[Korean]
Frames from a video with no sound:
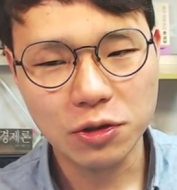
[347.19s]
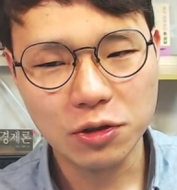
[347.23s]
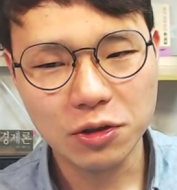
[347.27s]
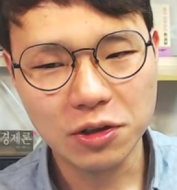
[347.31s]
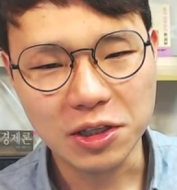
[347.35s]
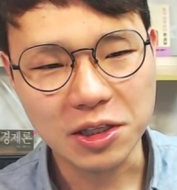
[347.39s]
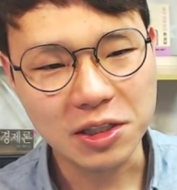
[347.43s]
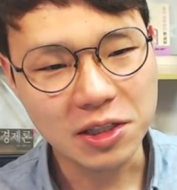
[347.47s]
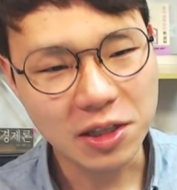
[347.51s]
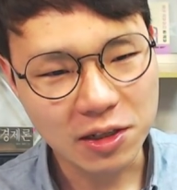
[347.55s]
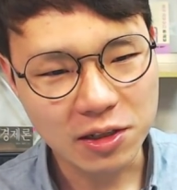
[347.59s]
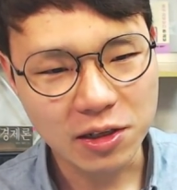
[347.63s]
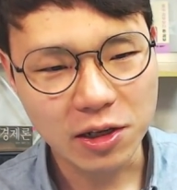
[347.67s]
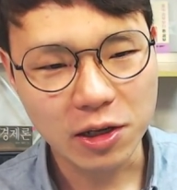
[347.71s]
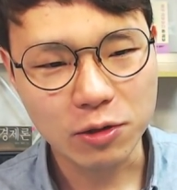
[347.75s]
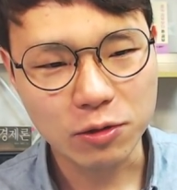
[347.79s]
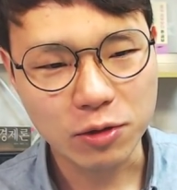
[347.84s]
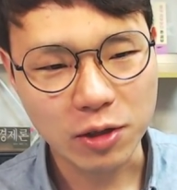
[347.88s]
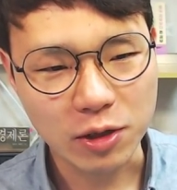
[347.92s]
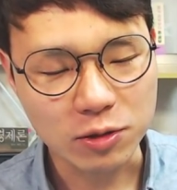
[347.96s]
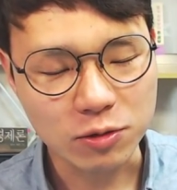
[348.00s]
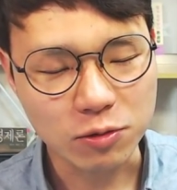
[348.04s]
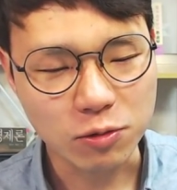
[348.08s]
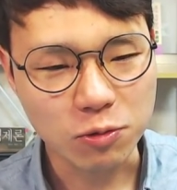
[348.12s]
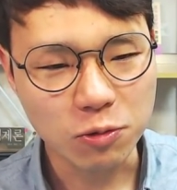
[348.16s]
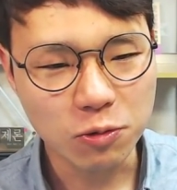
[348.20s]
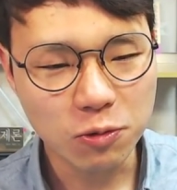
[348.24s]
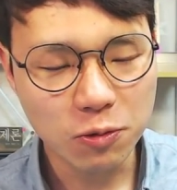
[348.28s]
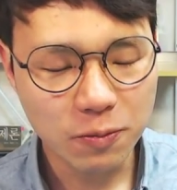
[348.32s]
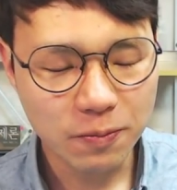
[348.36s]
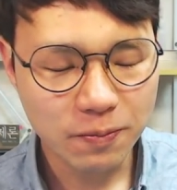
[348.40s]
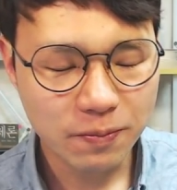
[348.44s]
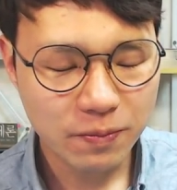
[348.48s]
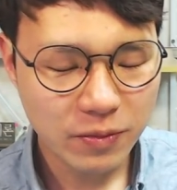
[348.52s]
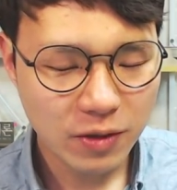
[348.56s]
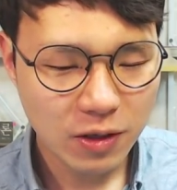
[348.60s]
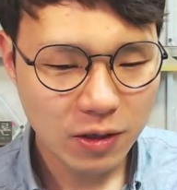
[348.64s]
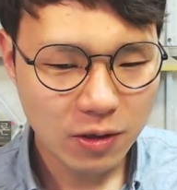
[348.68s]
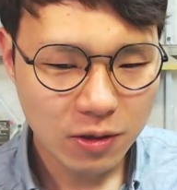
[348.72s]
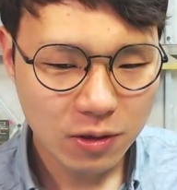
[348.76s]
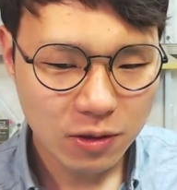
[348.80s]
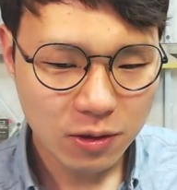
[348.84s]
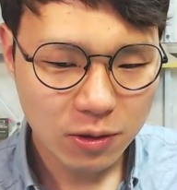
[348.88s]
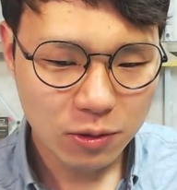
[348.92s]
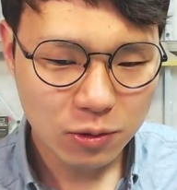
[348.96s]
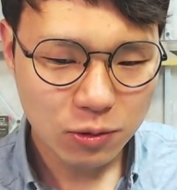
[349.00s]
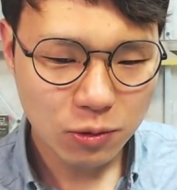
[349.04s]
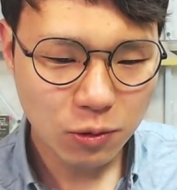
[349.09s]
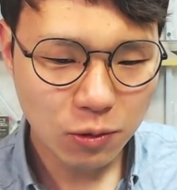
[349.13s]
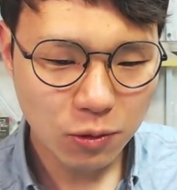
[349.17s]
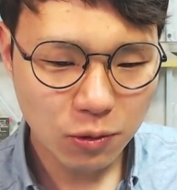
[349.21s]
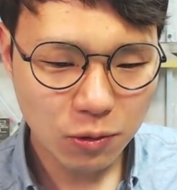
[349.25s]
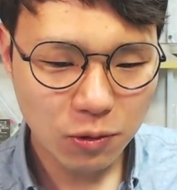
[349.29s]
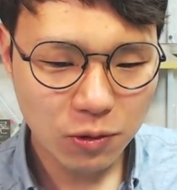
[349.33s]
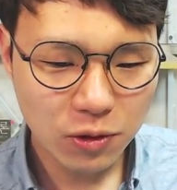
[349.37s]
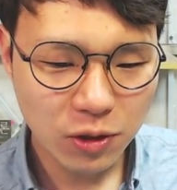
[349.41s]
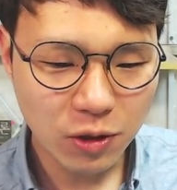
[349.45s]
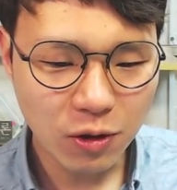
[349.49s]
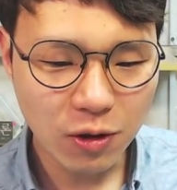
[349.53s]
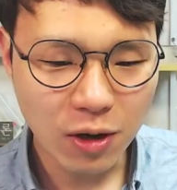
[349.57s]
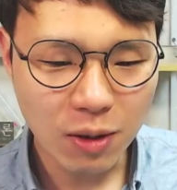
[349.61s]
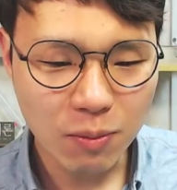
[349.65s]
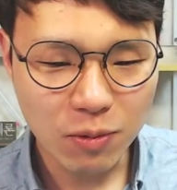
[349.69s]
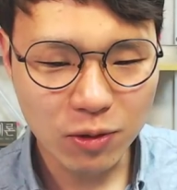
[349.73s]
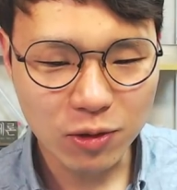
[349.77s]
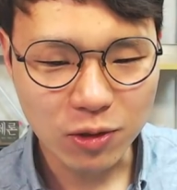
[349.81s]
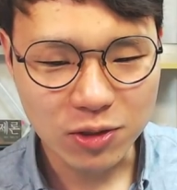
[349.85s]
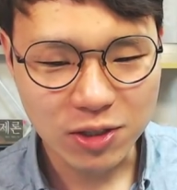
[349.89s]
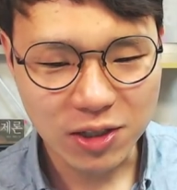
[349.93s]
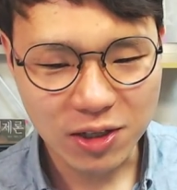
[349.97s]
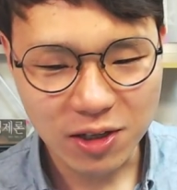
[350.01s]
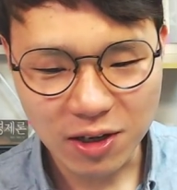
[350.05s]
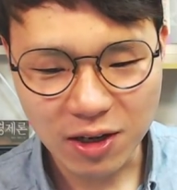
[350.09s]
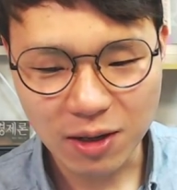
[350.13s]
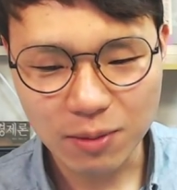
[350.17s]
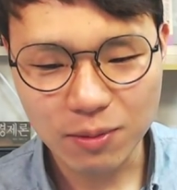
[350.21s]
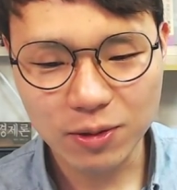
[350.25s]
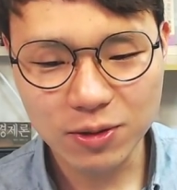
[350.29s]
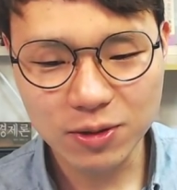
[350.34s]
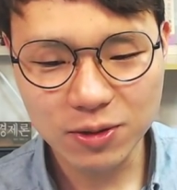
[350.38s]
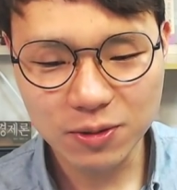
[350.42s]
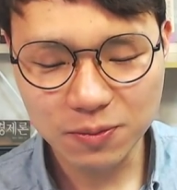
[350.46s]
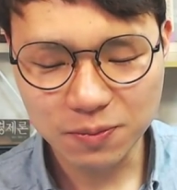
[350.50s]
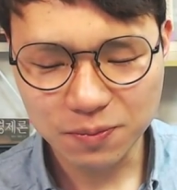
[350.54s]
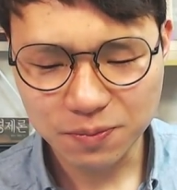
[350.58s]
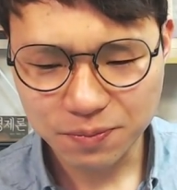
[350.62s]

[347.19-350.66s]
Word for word: 있다는 얘기가 되는 거고 또 이걸 한 번 더 생각하면은